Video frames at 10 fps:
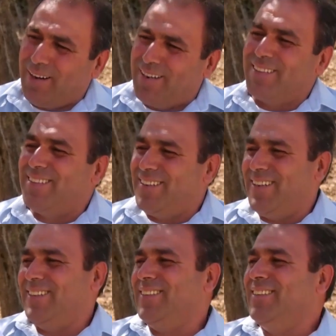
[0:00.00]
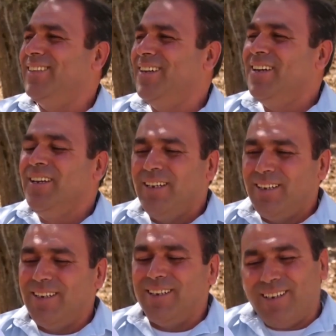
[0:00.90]
عكدة يعني
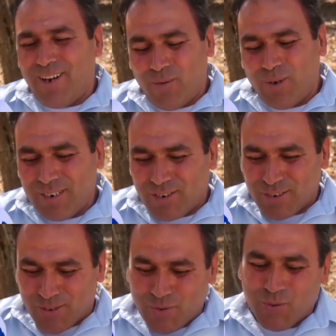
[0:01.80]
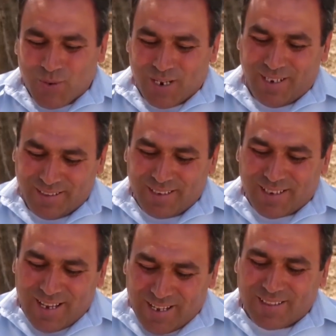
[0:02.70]
إيه، أول إشي الصورة يعني
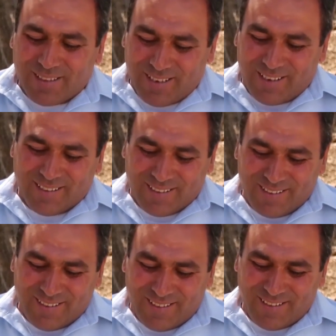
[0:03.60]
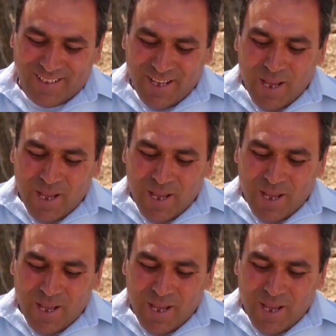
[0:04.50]
كان يعني